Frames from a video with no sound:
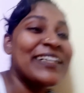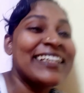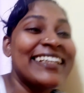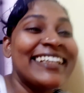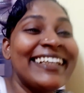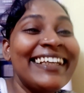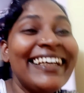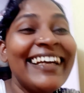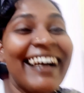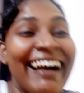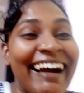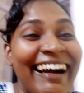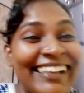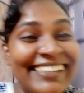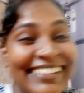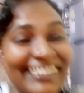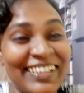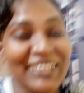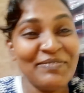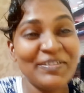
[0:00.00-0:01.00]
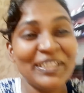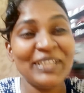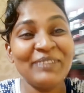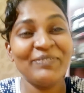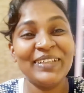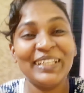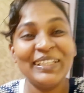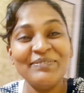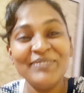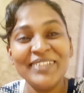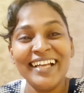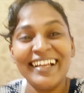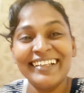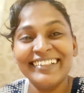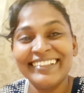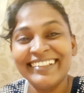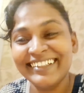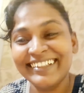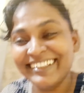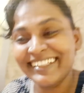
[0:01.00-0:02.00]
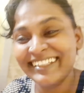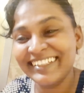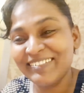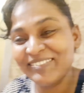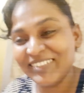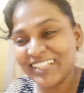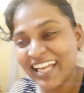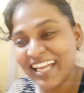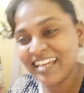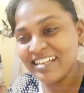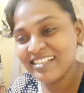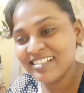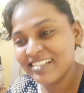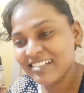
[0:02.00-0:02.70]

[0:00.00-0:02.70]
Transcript: रही आजकल मेरी फिल्म बनाने लगी है ये पता है